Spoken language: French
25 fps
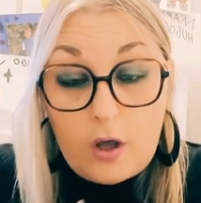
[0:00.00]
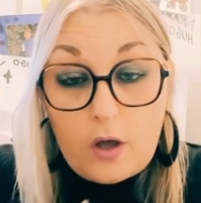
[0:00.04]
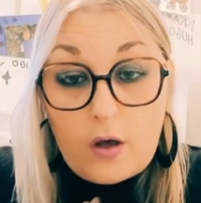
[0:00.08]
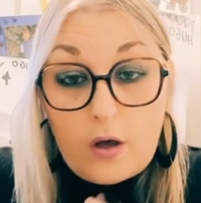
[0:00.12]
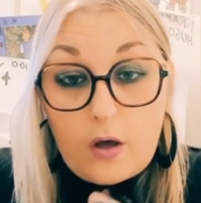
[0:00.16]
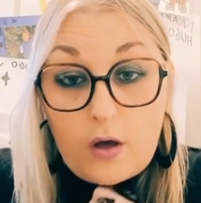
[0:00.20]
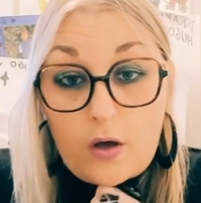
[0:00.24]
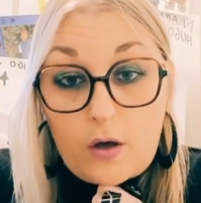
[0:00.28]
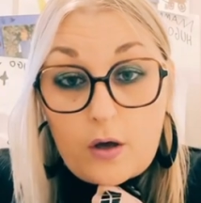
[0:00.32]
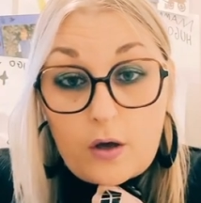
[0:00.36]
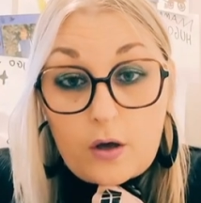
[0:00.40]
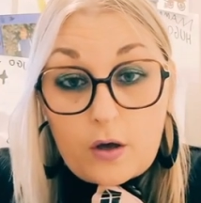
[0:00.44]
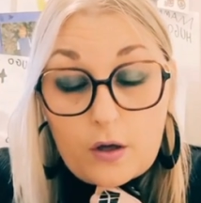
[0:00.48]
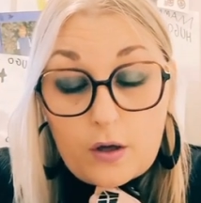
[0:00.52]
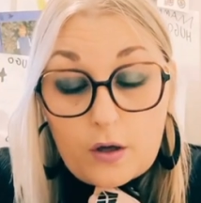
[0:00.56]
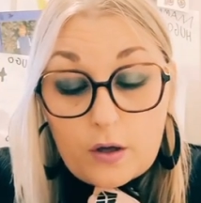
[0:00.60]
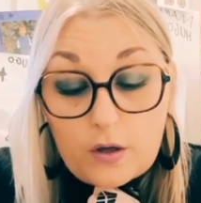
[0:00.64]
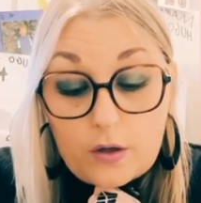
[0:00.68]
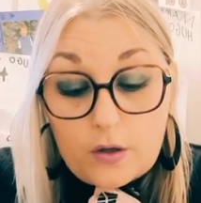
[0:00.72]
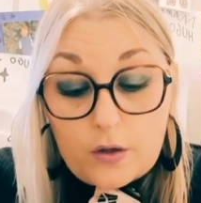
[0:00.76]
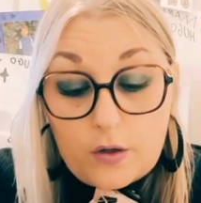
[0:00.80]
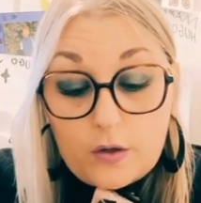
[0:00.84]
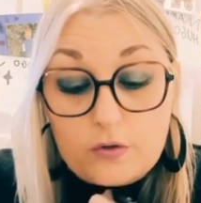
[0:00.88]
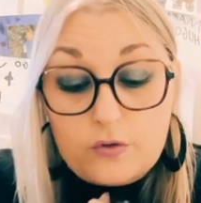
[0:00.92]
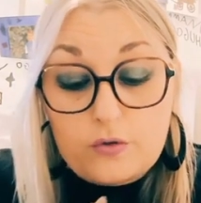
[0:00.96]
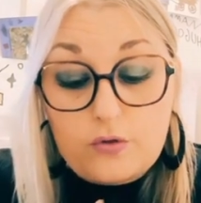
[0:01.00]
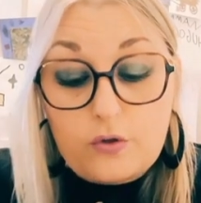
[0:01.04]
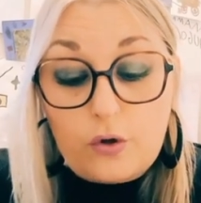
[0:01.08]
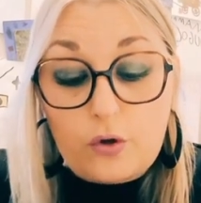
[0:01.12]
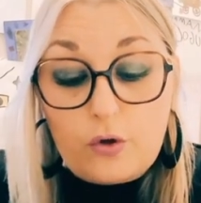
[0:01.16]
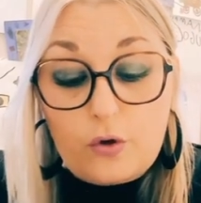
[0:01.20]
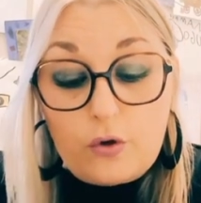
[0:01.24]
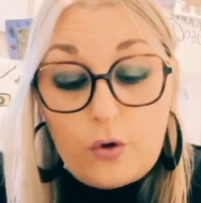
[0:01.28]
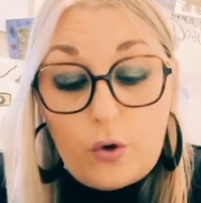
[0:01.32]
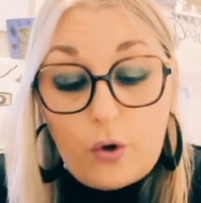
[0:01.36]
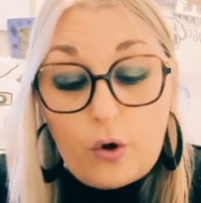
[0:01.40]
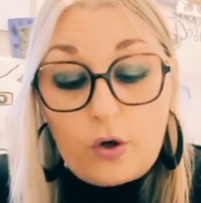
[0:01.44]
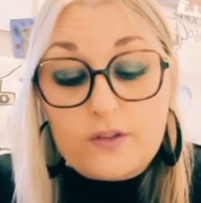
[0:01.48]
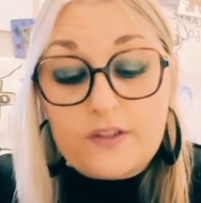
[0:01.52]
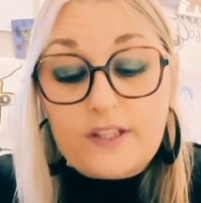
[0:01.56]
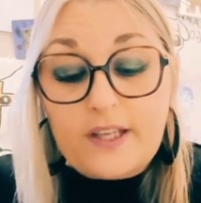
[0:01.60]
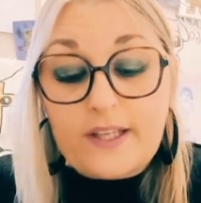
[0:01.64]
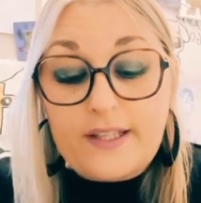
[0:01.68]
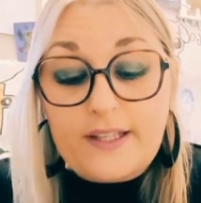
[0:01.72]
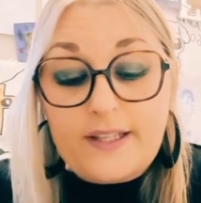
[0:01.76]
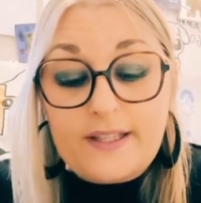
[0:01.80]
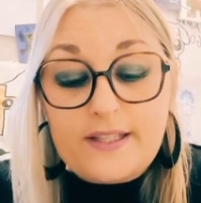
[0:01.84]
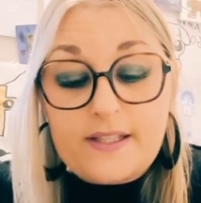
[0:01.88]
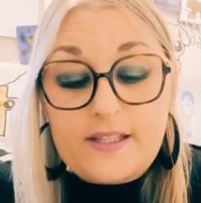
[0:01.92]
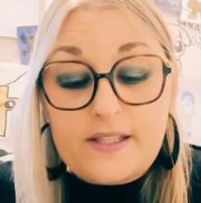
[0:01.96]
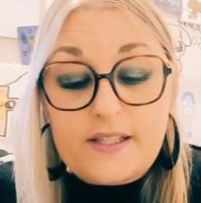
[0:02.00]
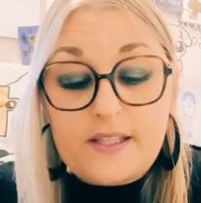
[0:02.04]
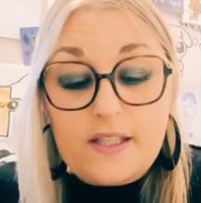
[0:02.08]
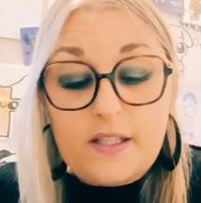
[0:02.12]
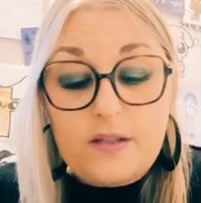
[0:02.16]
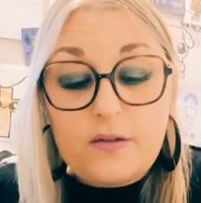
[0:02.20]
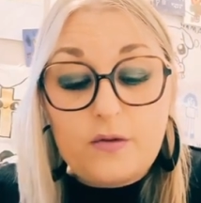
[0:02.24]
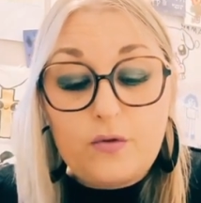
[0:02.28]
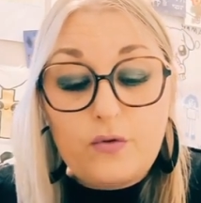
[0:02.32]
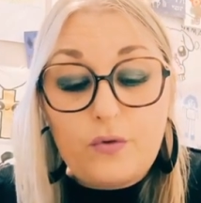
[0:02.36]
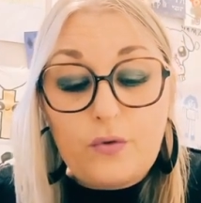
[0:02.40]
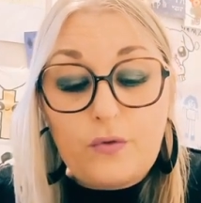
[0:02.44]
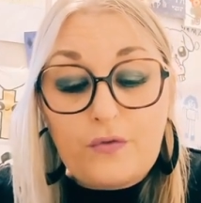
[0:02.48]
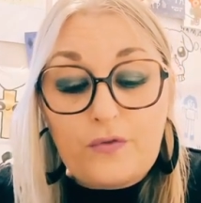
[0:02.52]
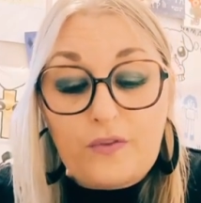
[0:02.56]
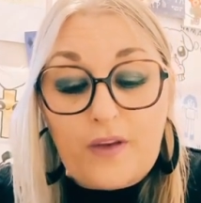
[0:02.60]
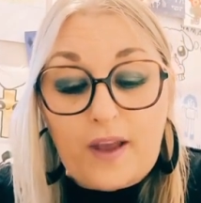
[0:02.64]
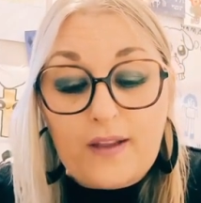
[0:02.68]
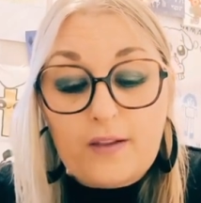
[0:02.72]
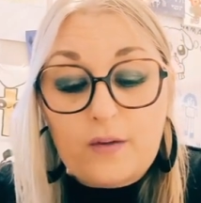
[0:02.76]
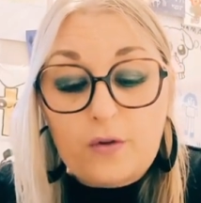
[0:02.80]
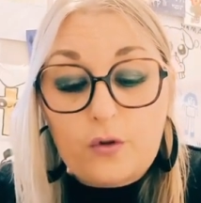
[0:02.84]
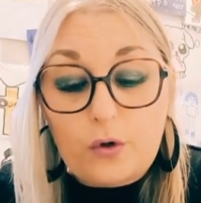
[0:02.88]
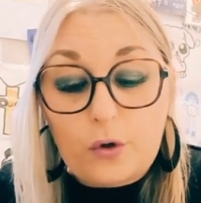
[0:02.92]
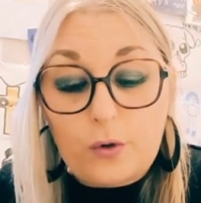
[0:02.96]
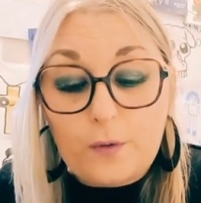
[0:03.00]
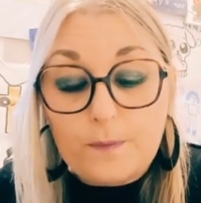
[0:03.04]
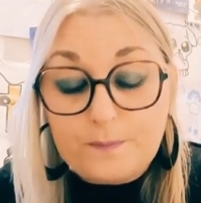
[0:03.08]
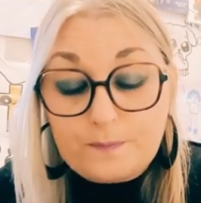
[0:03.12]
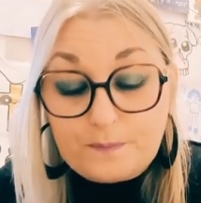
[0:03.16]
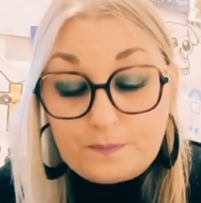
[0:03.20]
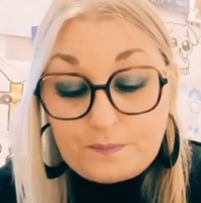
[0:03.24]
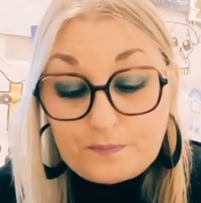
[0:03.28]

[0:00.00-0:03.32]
euh, de l'autre, ici, du fait que